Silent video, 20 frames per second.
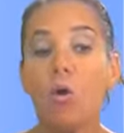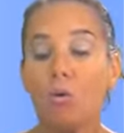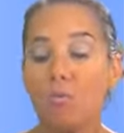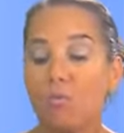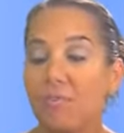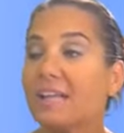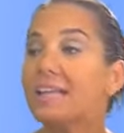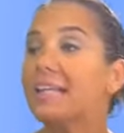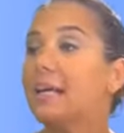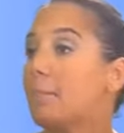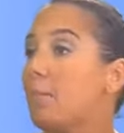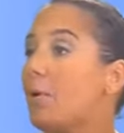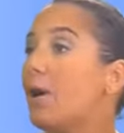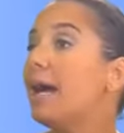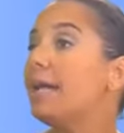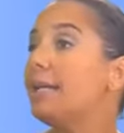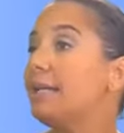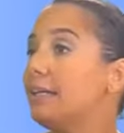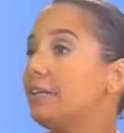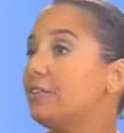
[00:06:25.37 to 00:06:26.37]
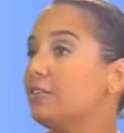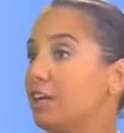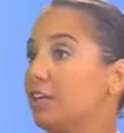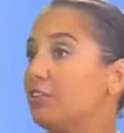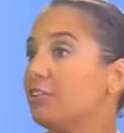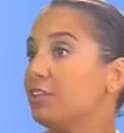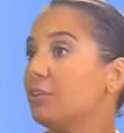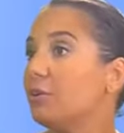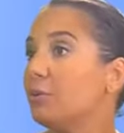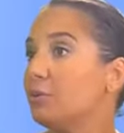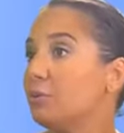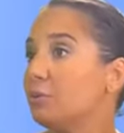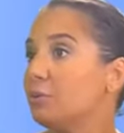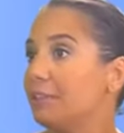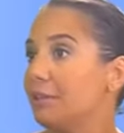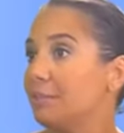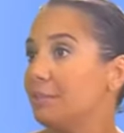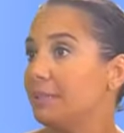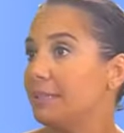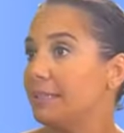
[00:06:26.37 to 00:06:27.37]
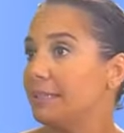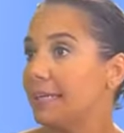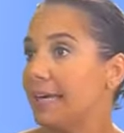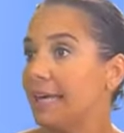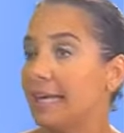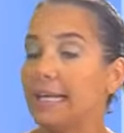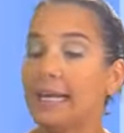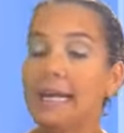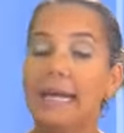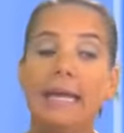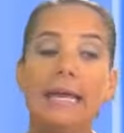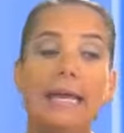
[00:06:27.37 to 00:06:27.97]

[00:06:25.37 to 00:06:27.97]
on va d'abord aller les chercher dans le dossier médical.